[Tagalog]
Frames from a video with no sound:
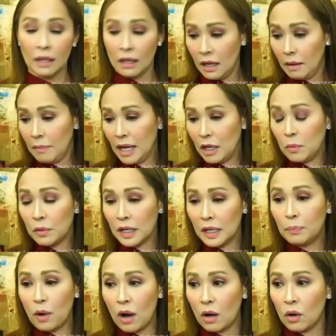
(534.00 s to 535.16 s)
meron rin
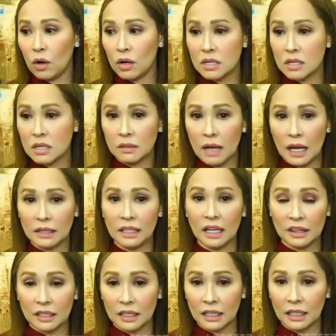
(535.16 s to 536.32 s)
po akong
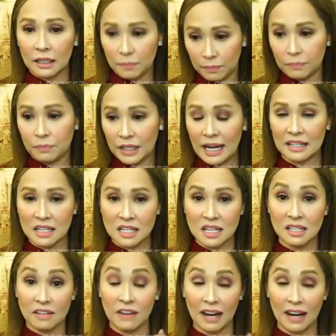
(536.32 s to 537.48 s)
another 365
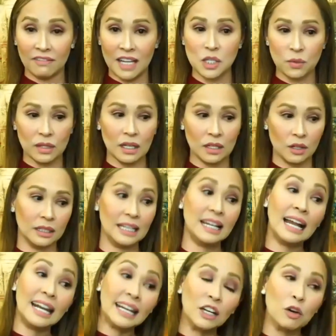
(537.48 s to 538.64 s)
days with the Lord,
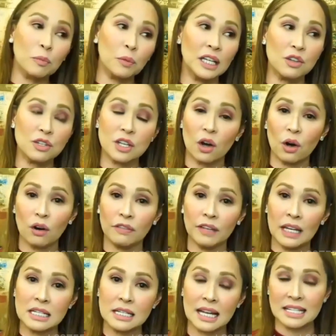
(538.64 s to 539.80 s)
nilalagay ko po dito sa
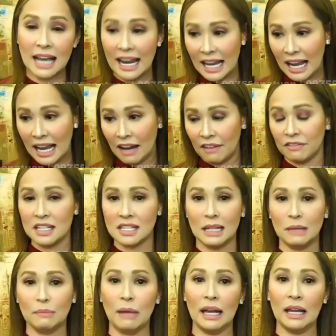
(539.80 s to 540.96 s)
office kasi I have this
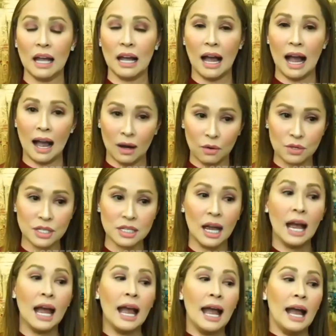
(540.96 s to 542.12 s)
in my house.
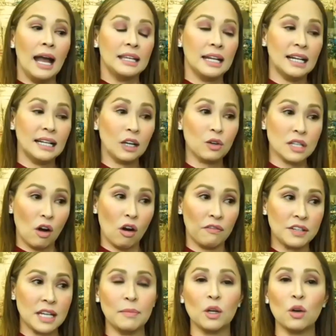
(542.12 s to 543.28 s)
Nilagay ko sa
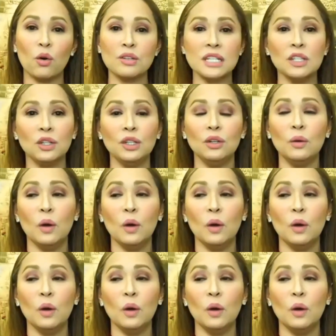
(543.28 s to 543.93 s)
office, sabi ko kung sino yung